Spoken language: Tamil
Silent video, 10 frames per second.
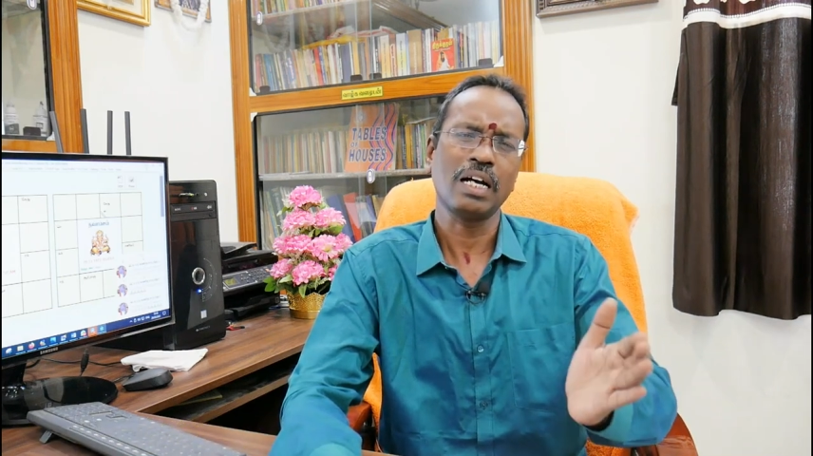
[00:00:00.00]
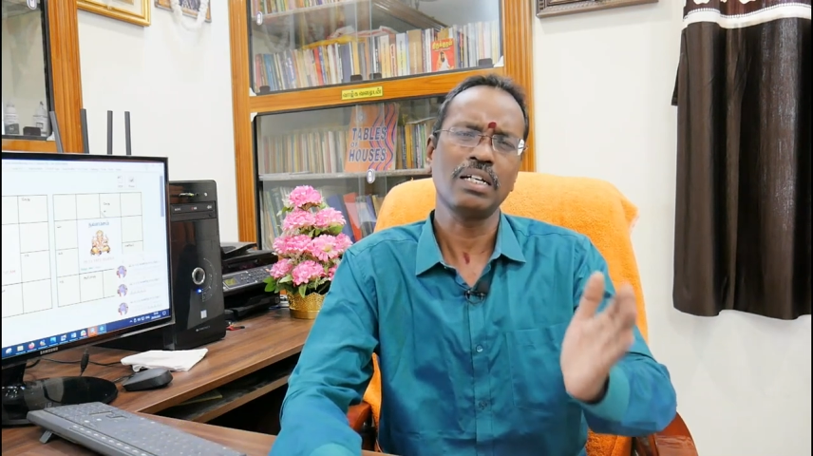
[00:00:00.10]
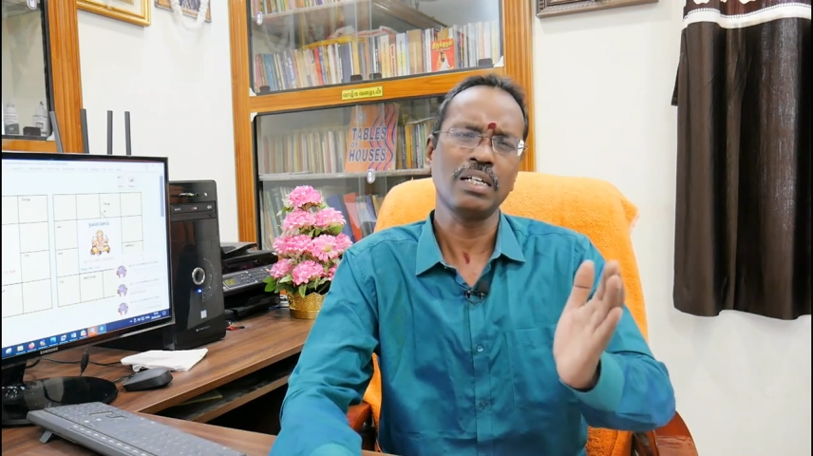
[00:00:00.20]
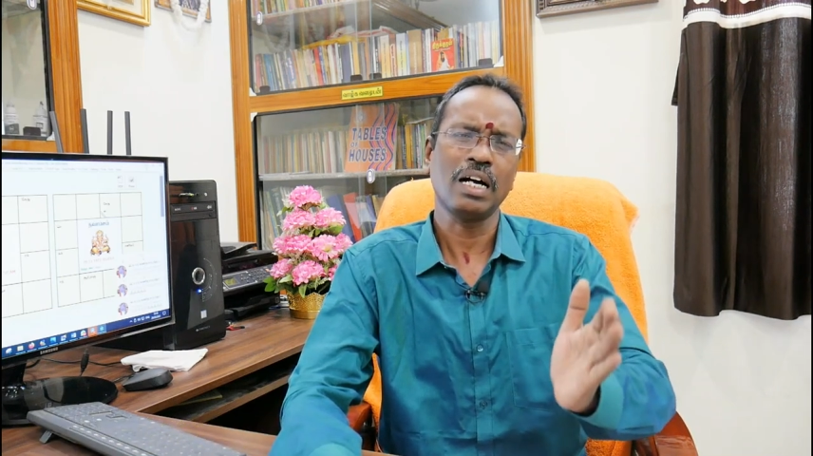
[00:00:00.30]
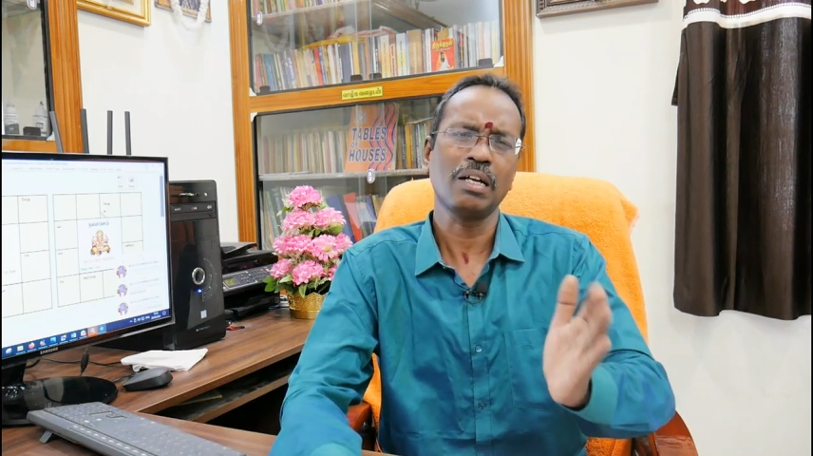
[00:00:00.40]

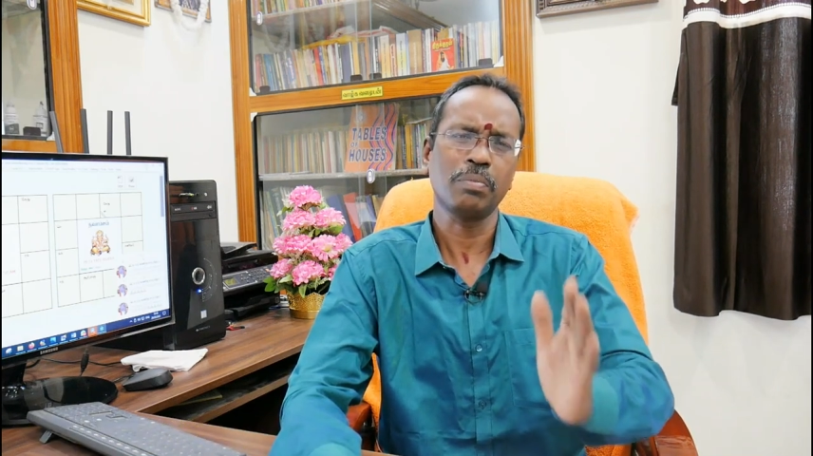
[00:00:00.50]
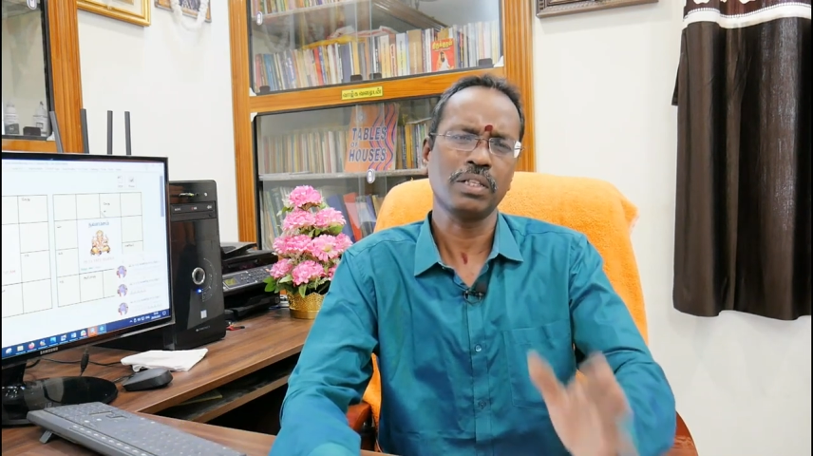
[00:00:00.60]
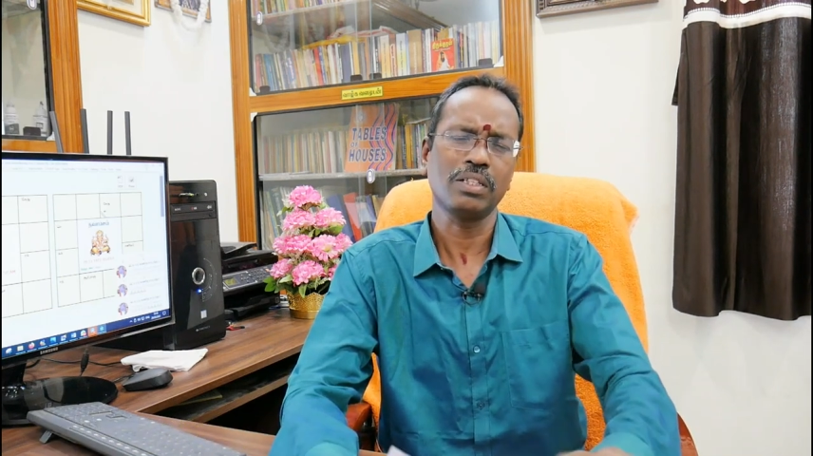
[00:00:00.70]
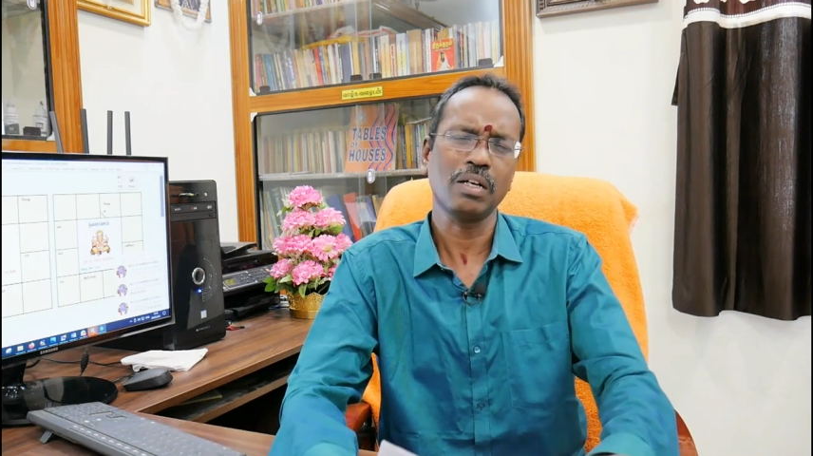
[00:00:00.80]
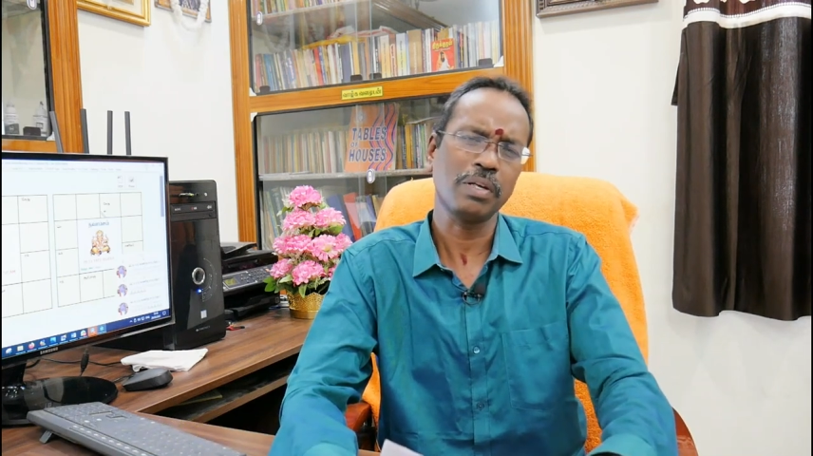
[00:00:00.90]
நாலு ஆறு
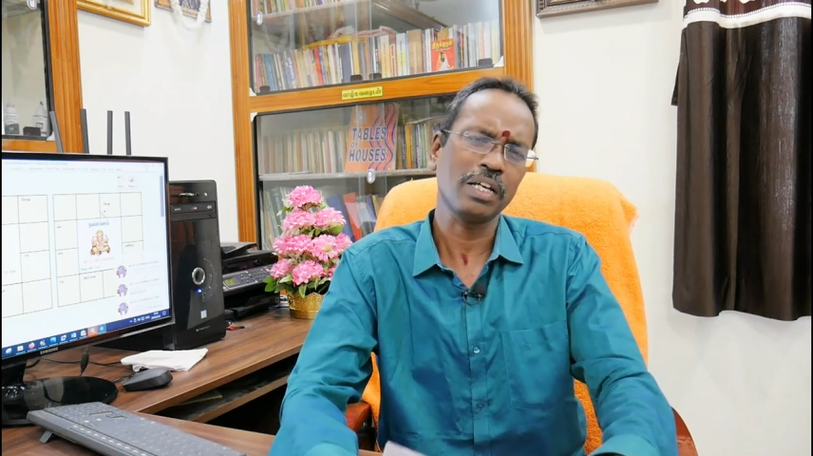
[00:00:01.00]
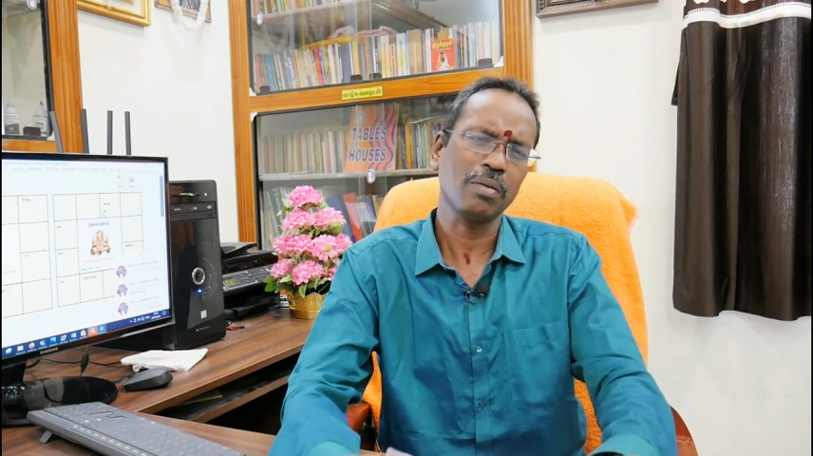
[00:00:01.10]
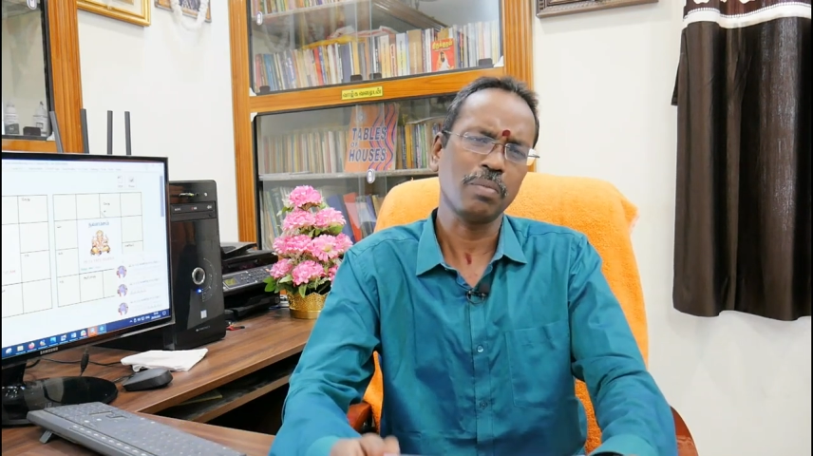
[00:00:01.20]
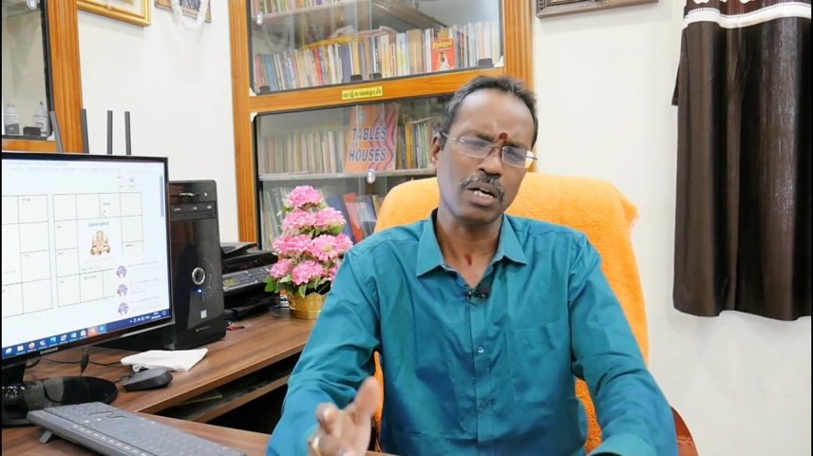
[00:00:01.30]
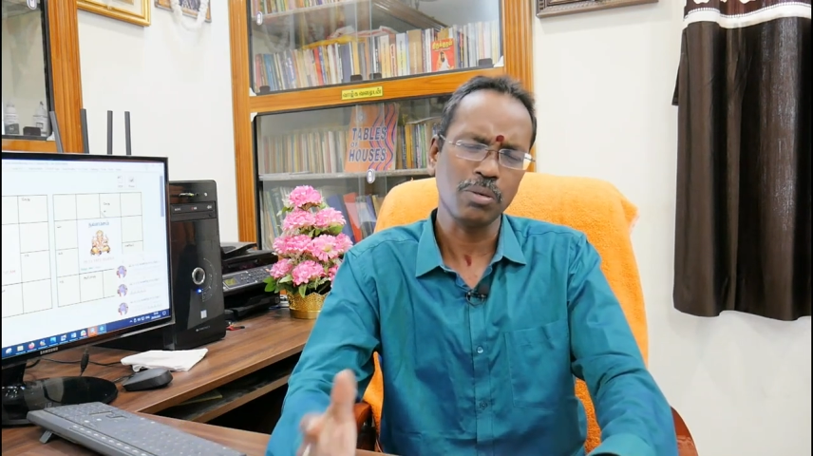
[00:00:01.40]
பத்து
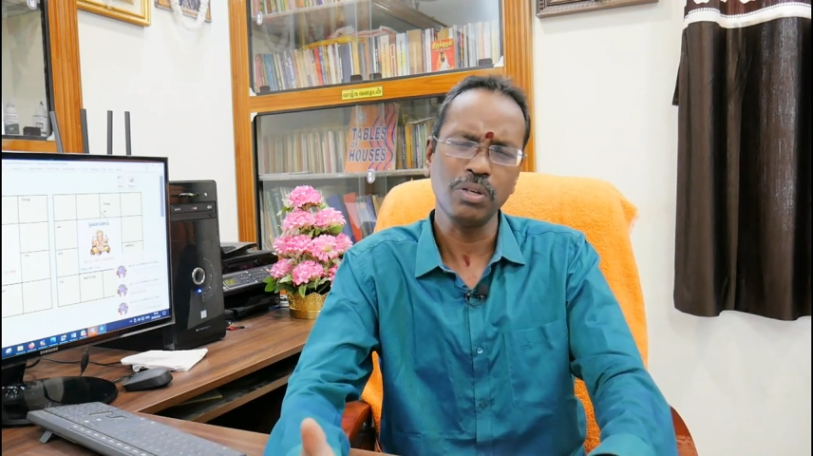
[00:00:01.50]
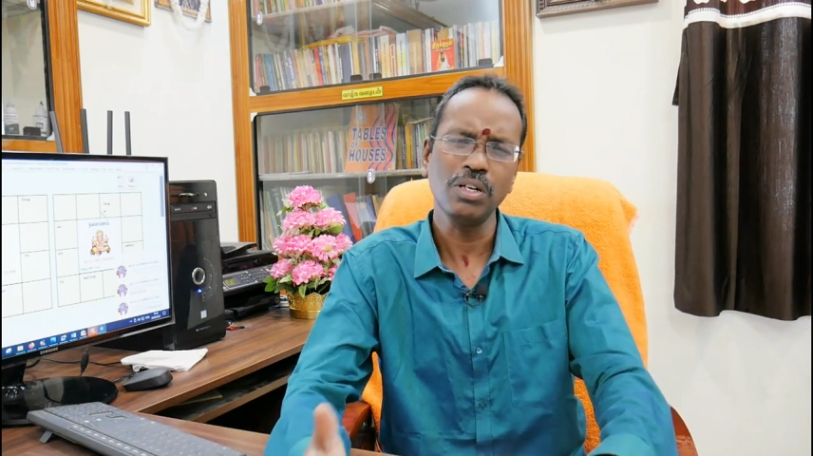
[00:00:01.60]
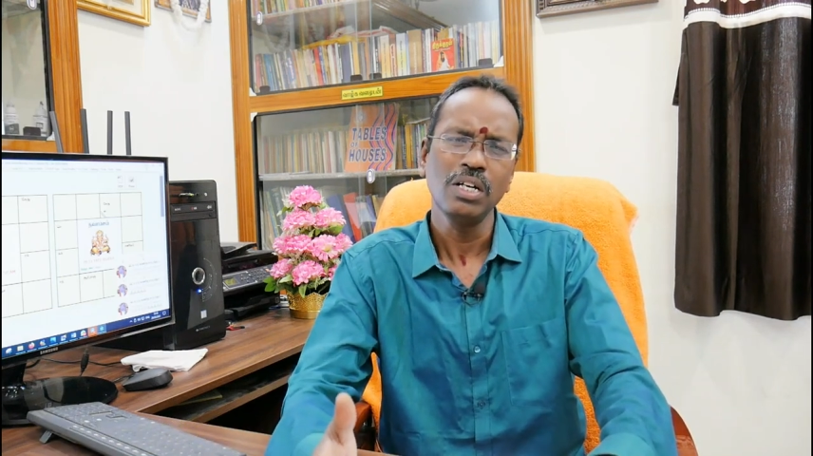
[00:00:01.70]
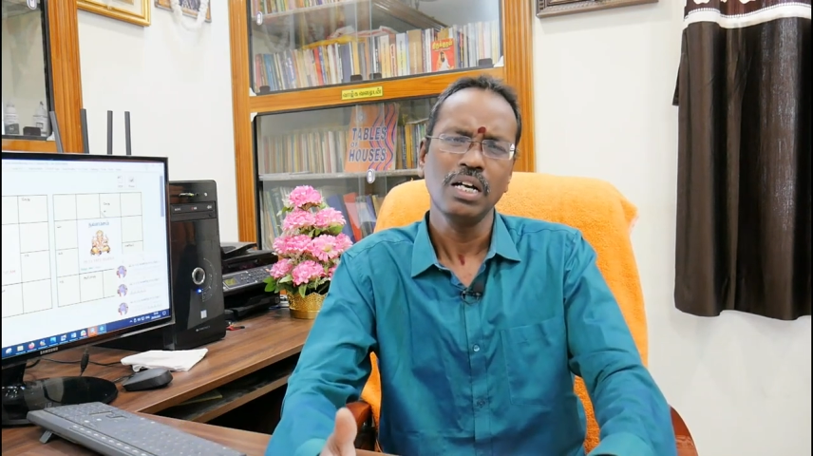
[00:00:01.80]
அப்படிங்கிற பாவமோ